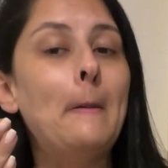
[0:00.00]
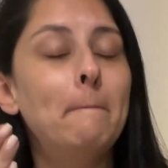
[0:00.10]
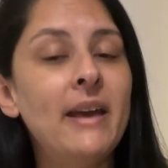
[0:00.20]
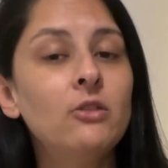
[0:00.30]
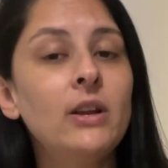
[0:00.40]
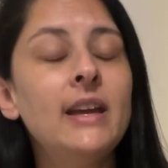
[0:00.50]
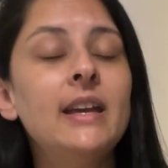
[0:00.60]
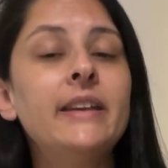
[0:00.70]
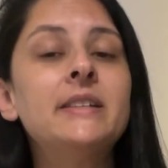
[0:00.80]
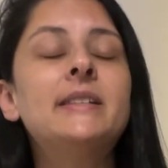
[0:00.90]
Pedro
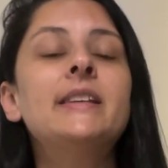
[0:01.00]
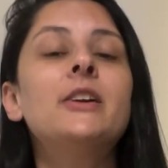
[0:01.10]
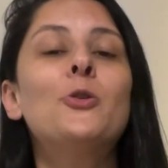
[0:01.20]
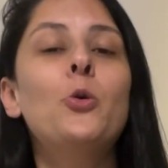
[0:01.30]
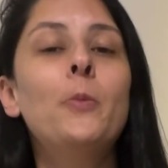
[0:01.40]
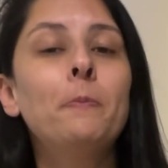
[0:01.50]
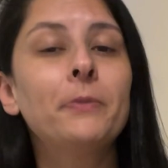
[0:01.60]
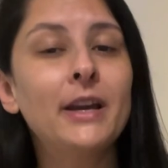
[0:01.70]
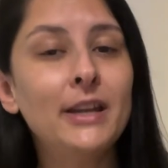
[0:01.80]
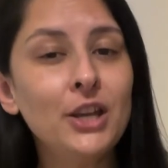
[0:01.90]
Henrique 5,
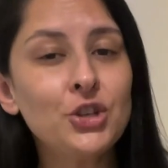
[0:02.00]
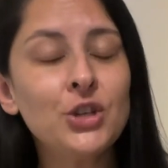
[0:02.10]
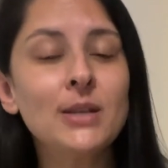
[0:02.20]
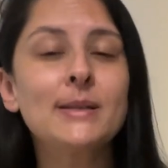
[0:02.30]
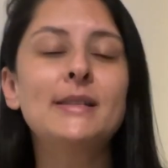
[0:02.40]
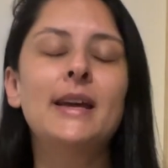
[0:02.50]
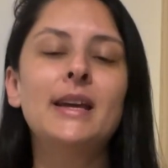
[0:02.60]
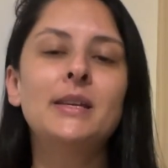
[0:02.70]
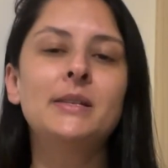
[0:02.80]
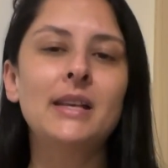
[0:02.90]
Christian
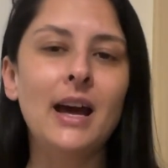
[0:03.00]
6,